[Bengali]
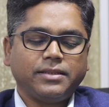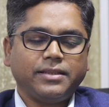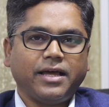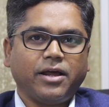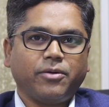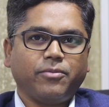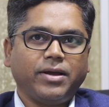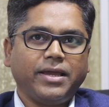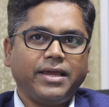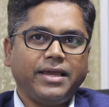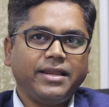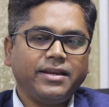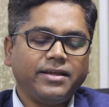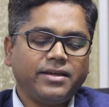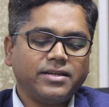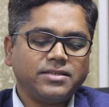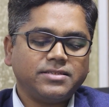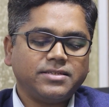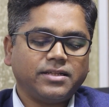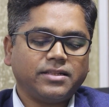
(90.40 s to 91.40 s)
দেয়ার বাই
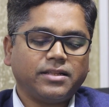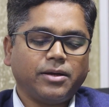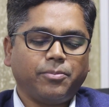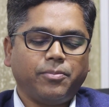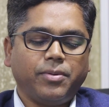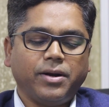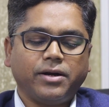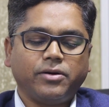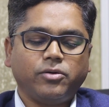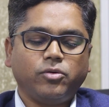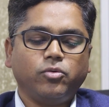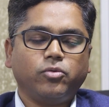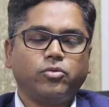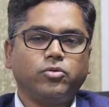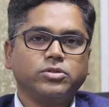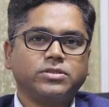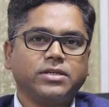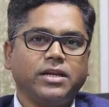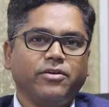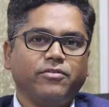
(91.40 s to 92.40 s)
ইনক্রিজিং দ্য ব্লাড
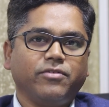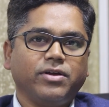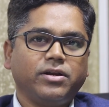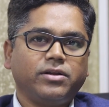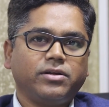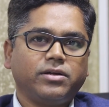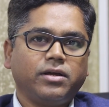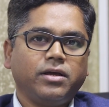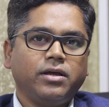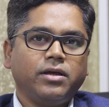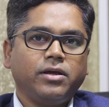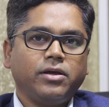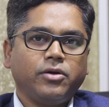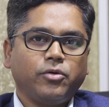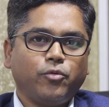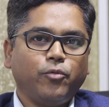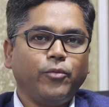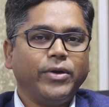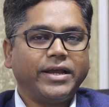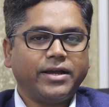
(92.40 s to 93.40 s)
গ্লুকোজ লেভেল
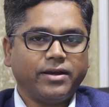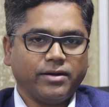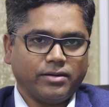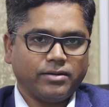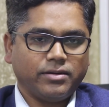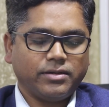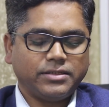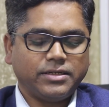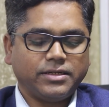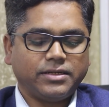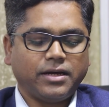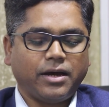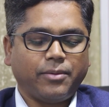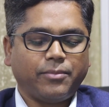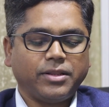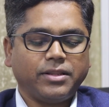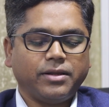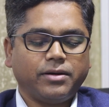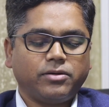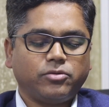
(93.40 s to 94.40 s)
কুইকার যেটা
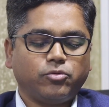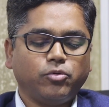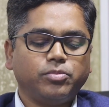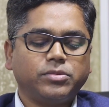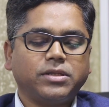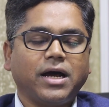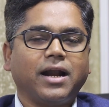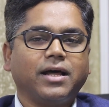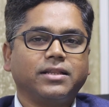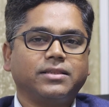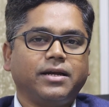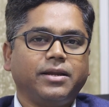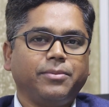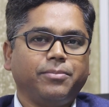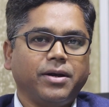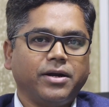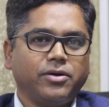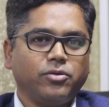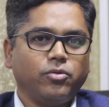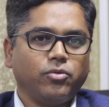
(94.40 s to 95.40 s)
আমাদের খুব তাড়াতাড়ি
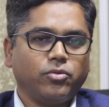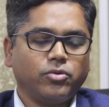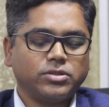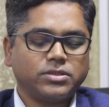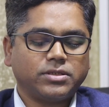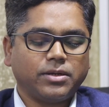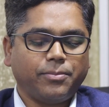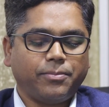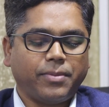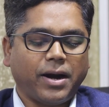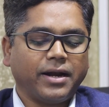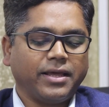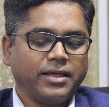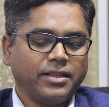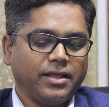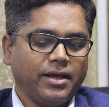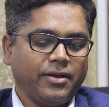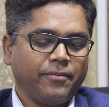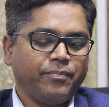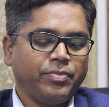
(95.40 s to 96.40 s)
ব্লাড গ্লুকোজটা
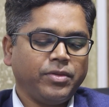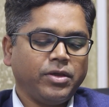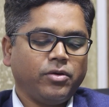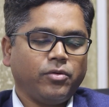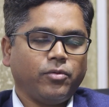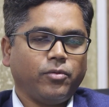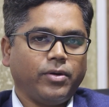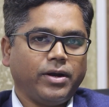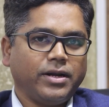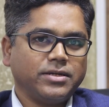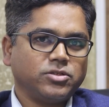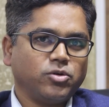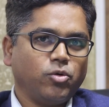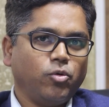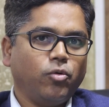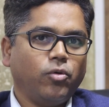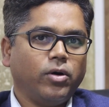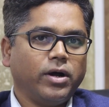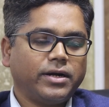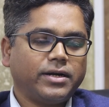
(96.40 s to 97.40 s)
বাড়িয়ে দেয় ওয়ার অ্যাজ
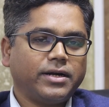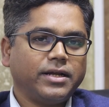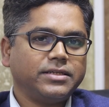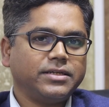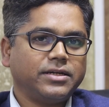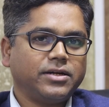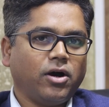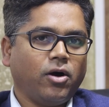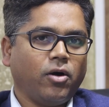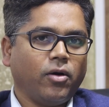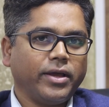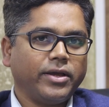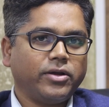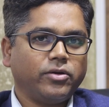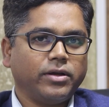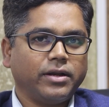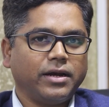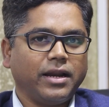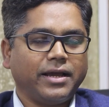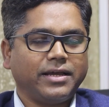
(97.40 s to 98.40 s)
লোয়ারটা যেটা হয়
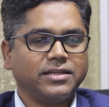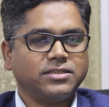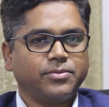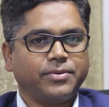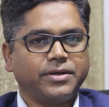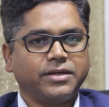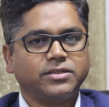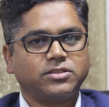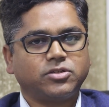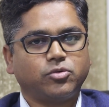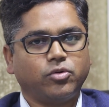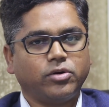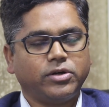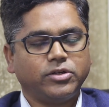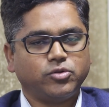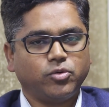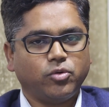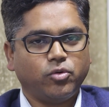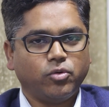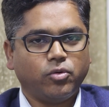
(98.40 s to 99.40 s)
গ্লাইকিজিম ইন্ডেক্স কোনো
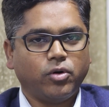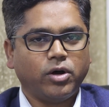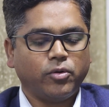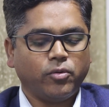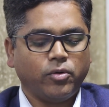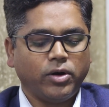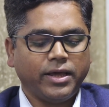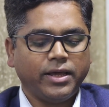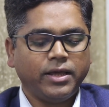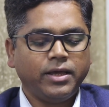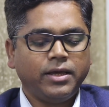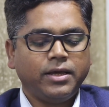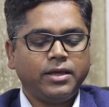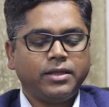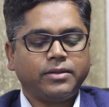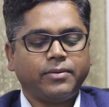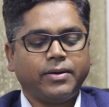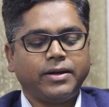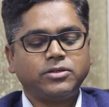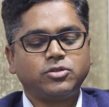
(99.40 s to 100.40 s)
কিছু লোয়ার হলে
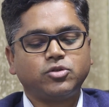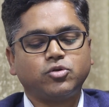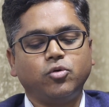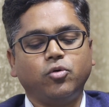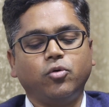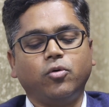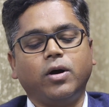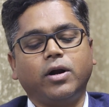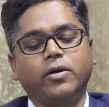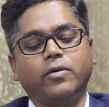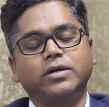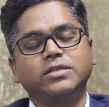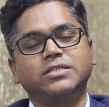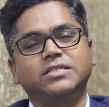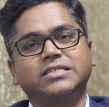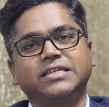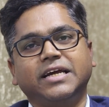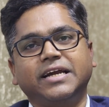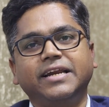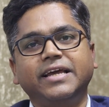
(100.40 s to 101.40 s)
মানে স্লোয়ার আর
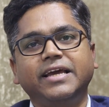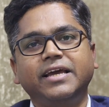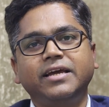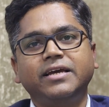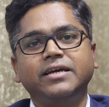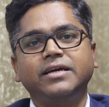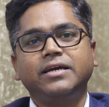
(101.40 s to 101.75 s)
স্টেডি